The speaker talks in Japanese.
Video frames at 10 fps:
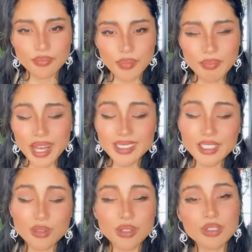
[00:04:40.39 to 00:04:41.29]
まあ朝
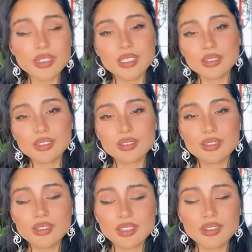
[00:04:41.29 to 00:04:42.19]
と夜にするこ
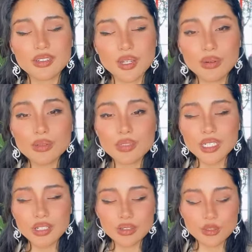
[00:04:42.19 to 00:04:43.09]
とによって本当
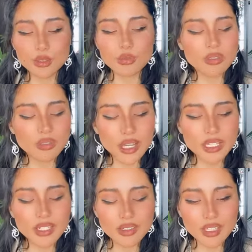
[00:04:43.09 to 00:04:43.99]
にこの自分の
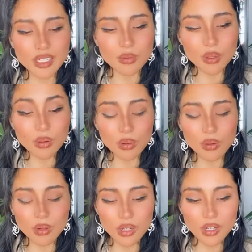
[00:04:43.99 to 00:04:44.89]
エネルギー
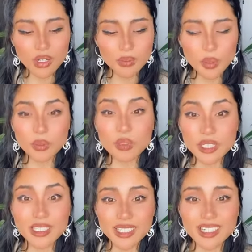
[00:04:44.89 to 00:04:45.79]
をもう
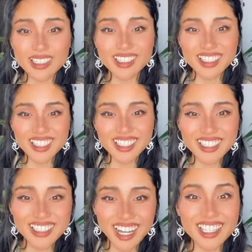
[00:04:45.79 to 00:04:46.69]
クリスタル
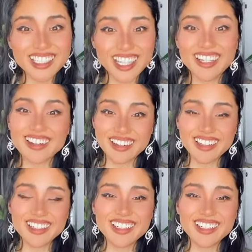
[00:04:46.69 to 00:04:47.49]
化していく